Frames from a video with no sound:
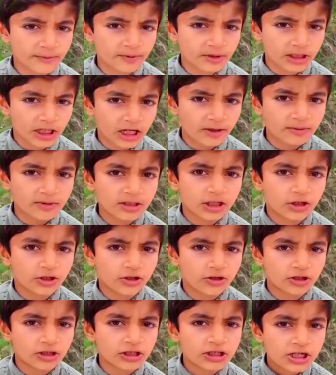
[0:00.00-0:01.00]
को
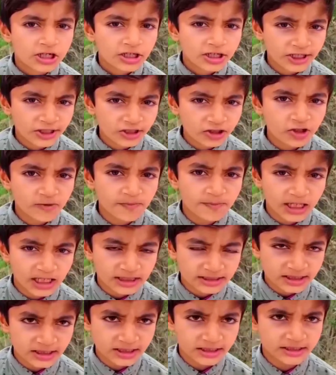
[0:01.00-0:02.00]
सब्सक्राइब करें और घंटी
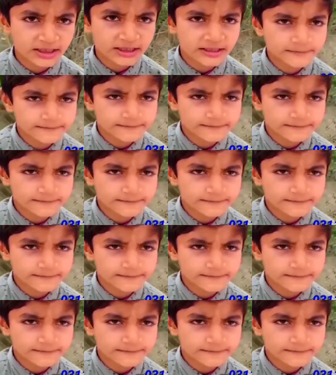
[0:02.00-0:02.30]
को प्रेस कर